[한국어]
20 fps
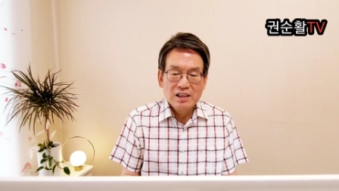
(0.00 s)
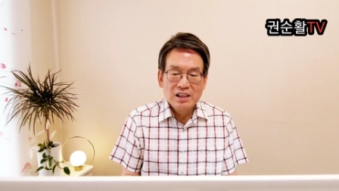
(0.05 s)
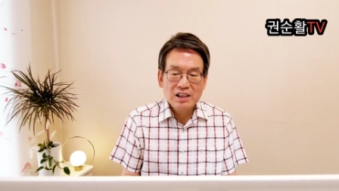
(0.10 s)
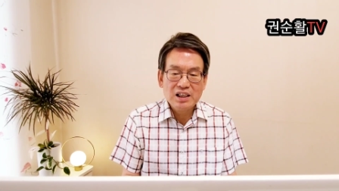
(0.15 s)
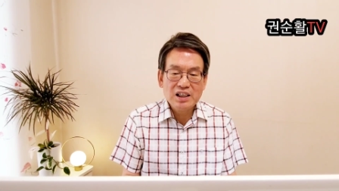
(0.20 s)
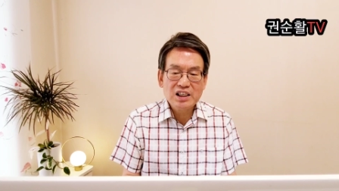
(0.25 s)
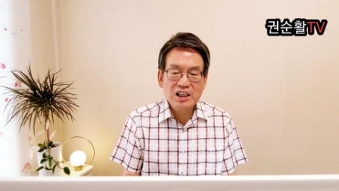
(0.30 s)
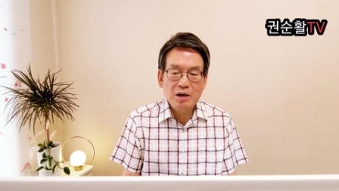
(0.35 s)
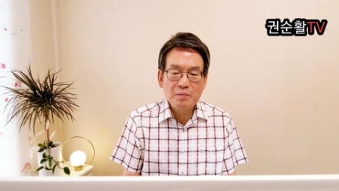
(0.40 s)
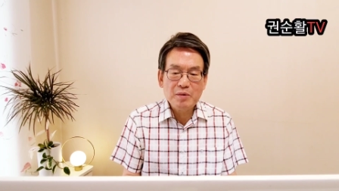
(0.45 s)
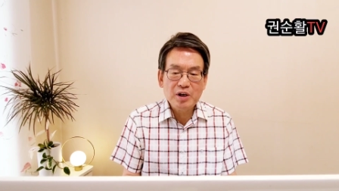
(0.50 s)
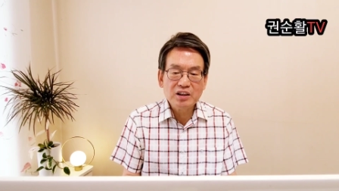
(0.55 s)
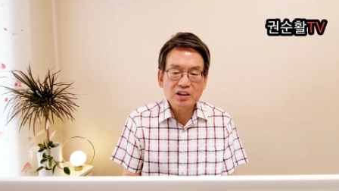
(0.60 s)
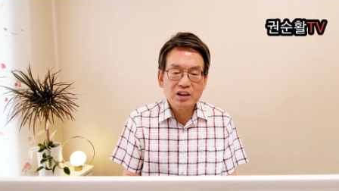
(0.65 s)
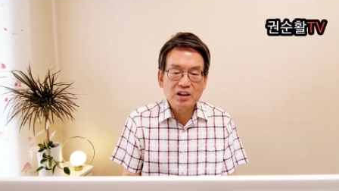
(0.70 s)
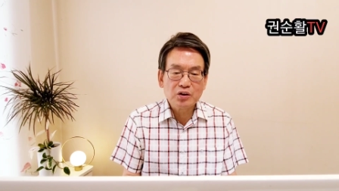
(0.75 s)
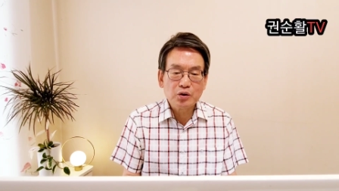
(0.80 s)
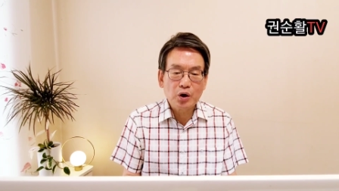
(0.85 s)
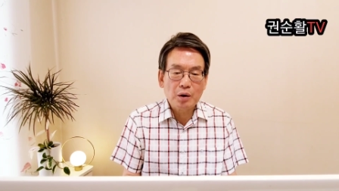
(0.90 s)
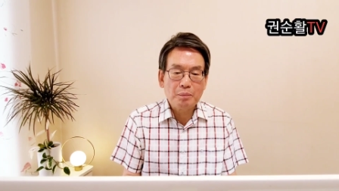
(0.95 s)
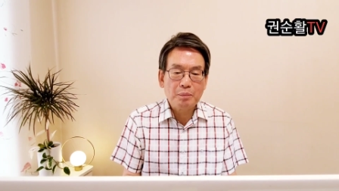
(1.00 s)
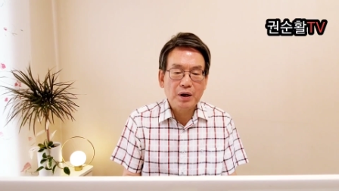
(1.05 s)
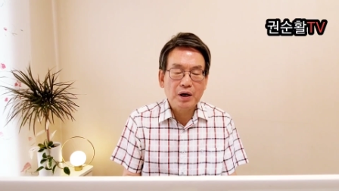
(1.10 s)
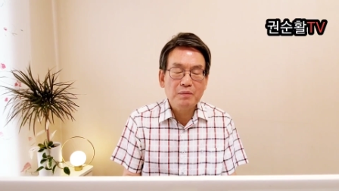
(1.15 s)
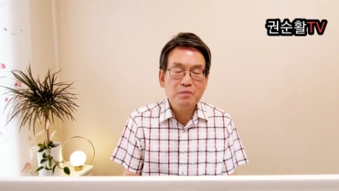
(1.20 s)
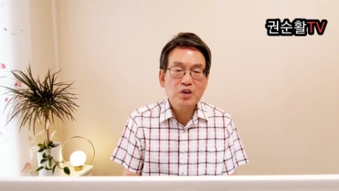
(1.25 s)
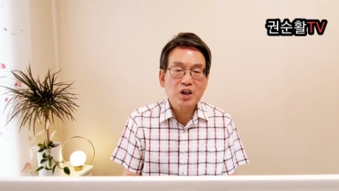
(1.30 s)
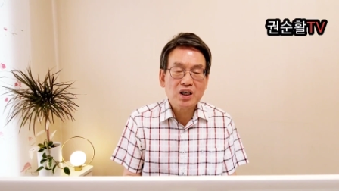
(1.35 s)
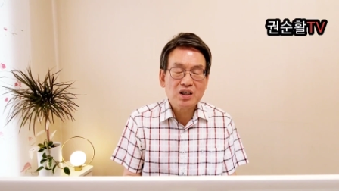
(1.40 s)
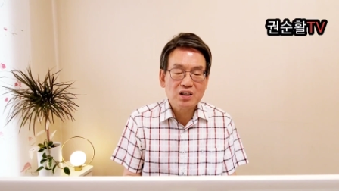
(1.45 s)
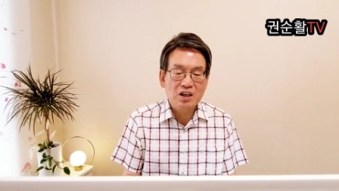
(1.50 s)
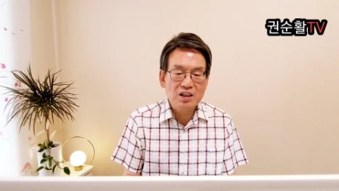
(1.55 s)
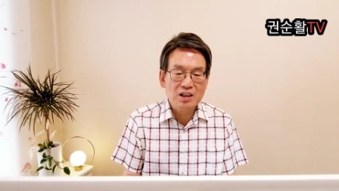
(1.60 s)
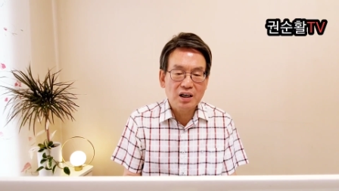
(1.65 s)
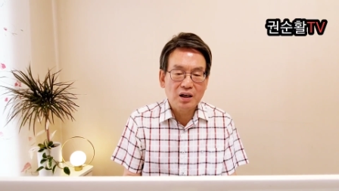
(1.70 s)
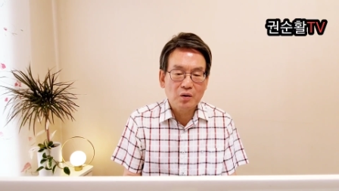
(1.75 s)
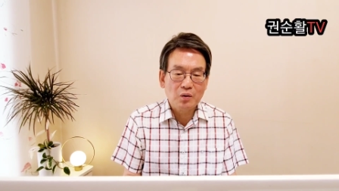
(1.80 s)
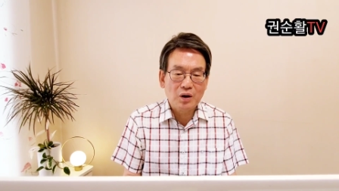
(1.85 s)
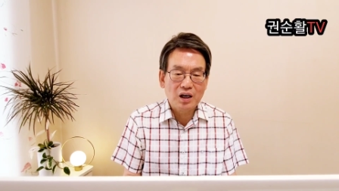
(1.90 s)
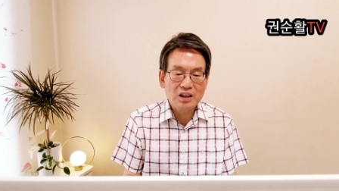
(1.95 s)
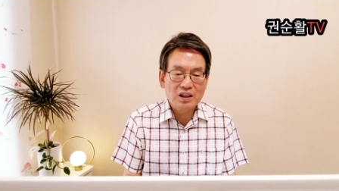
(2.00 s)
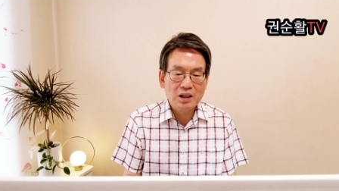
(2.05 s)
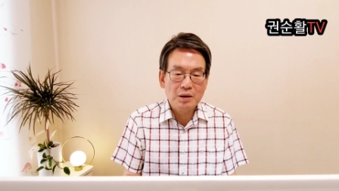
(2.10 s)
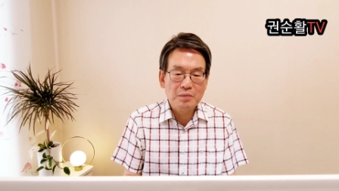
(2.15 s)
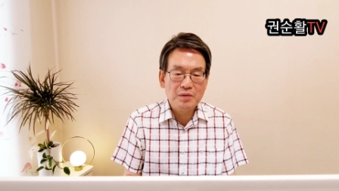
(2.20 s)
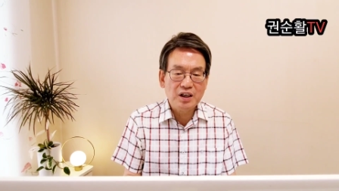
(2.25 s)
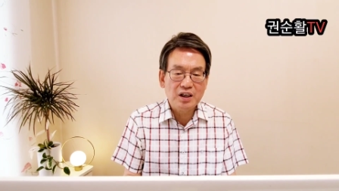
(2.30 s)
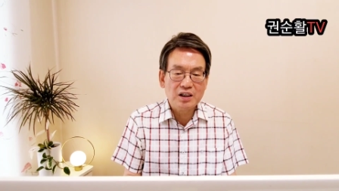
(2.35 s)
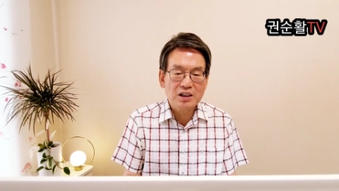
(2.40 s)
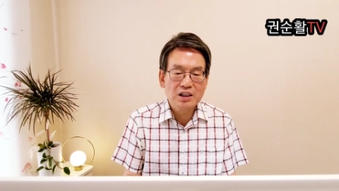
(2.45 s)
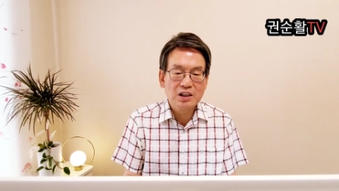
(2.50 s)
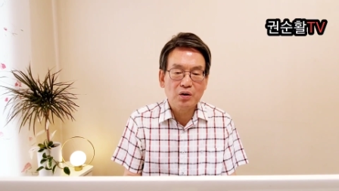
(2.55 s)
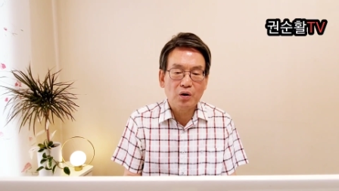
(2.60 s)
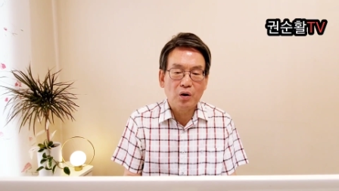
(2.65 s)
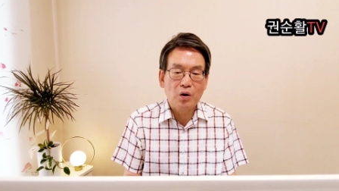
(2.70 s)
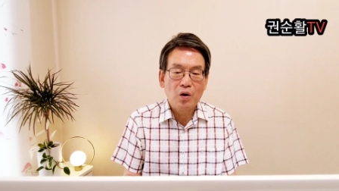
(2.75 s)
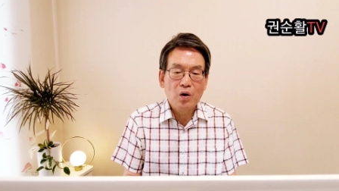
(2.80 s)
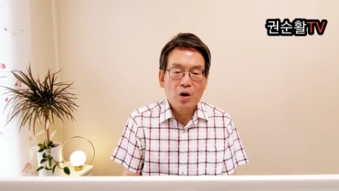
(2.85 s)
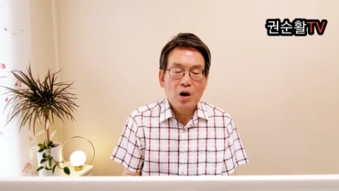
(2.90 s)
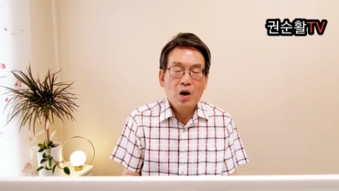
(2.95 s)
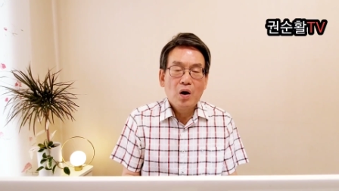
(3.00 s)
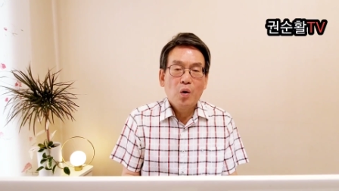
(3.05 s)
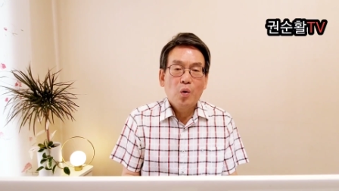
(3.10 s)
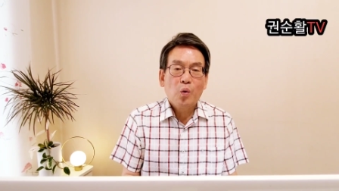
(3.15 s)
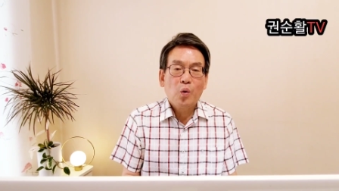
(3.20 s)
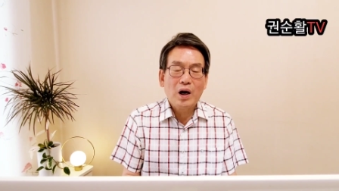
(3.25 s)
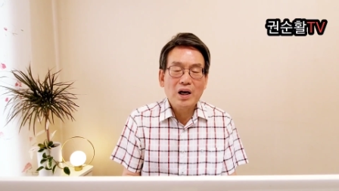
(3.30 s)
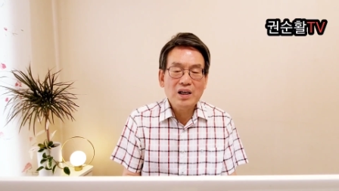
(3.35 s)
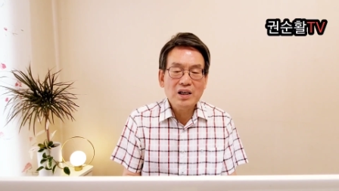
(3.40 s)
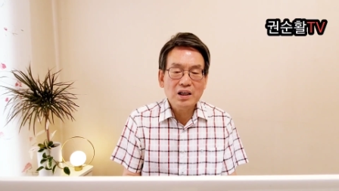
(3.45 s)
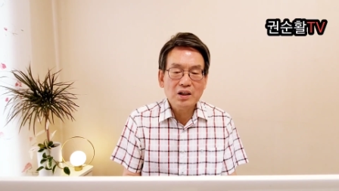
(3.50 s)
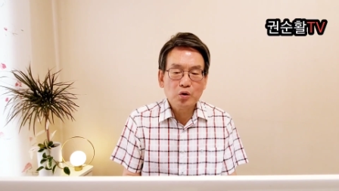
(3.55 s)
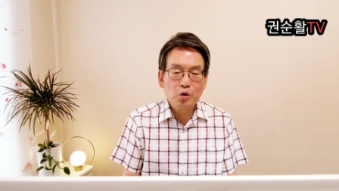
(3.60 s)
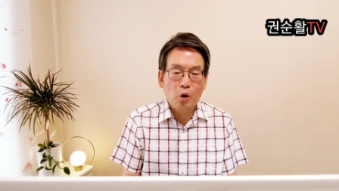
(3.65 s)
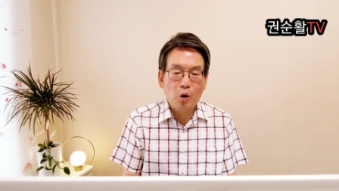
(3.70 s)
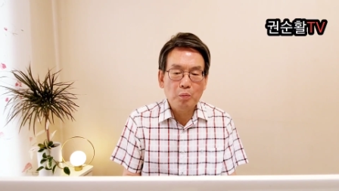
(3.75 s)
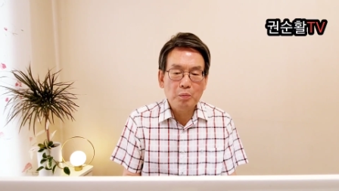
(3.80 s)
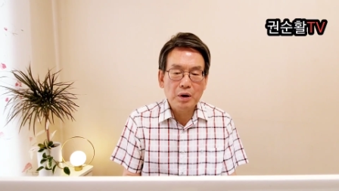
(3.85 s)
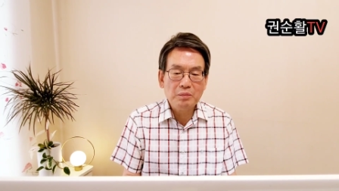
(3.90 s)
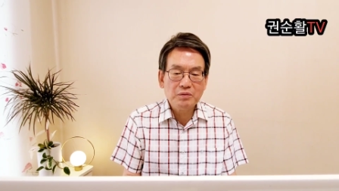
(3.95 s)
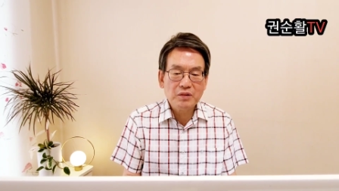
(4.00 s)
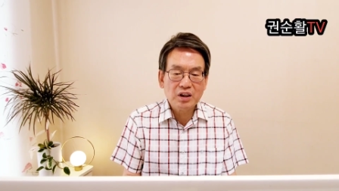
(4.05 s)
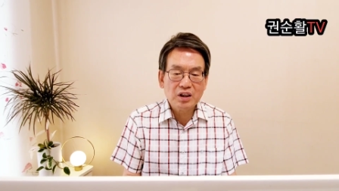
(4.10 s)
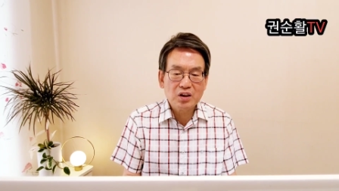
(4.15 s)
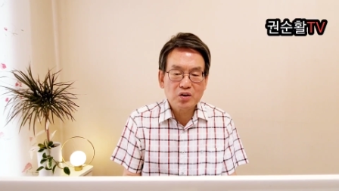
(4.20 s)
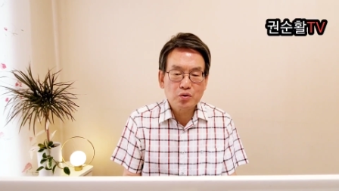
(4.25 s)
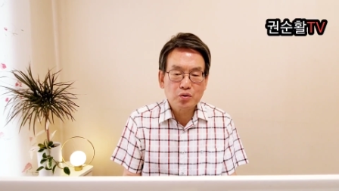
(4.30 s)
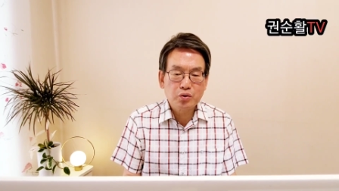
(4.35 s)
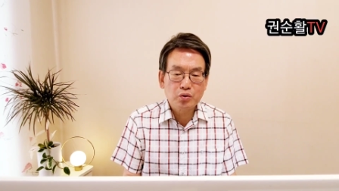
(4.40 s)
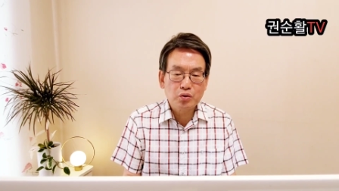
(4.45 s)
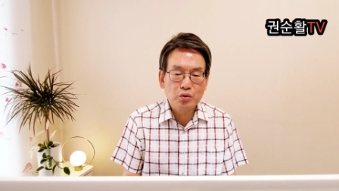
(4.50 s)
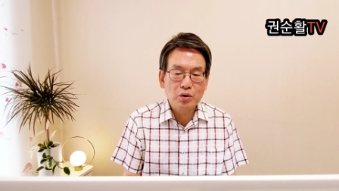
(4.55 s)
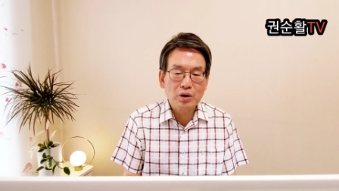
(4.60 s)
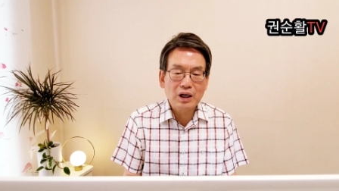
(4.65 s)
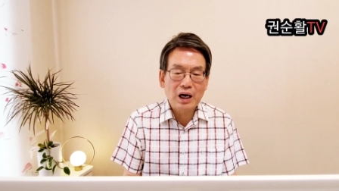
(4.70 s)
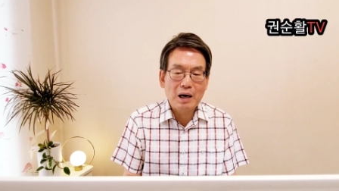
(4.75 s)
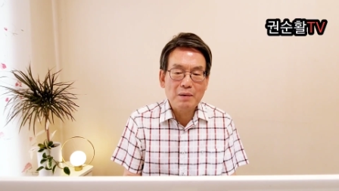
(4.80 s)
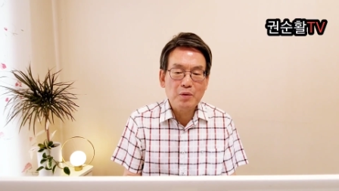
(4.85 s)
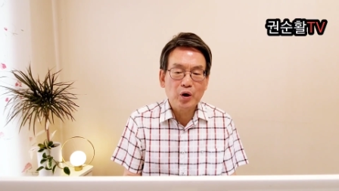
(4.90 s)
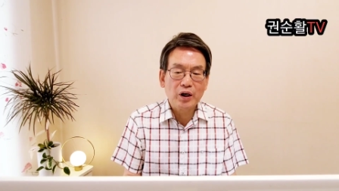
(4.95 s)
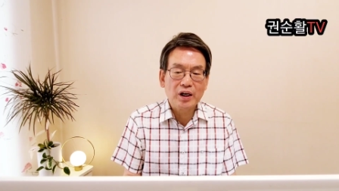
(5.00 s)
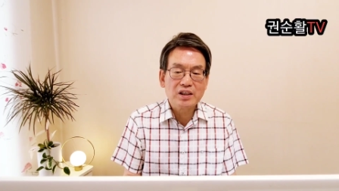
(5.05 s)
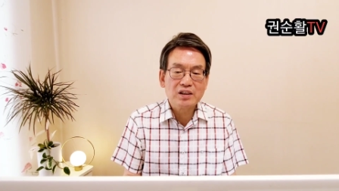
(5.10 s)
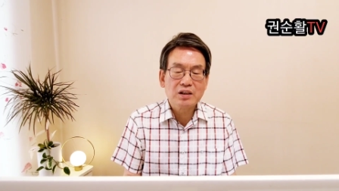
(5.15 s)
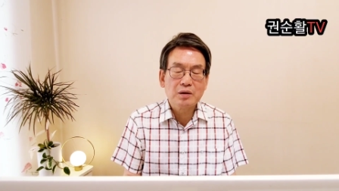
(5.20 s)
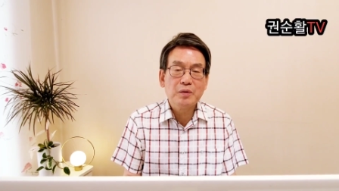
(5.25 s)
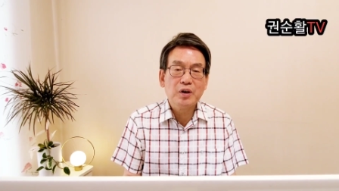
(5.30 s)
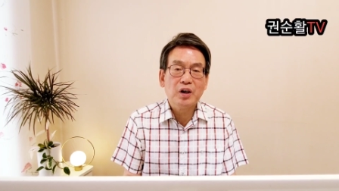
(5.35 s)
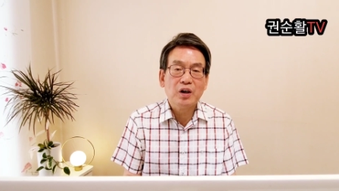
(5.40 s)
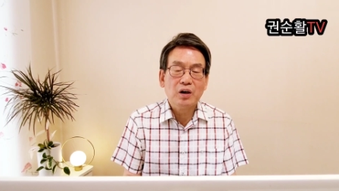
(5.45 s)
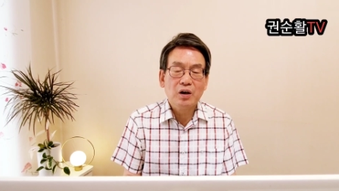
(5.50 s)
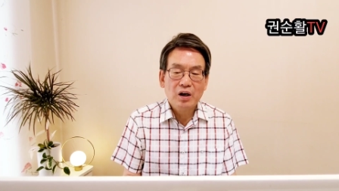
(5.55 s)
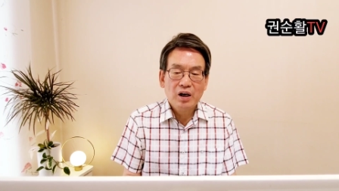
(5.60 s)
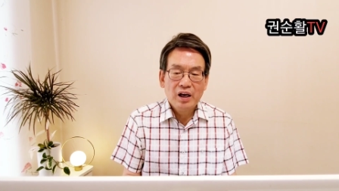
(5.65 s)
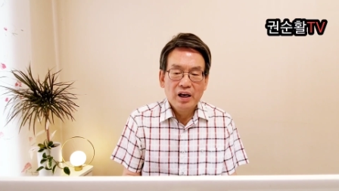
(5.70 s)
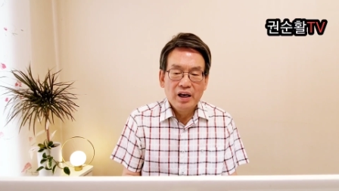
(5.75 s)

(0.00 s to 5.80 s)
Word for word: 이재명 정도의 범죄 전력과 혐의를 지고 관련 공범들이 수두룩 감옥에 있으며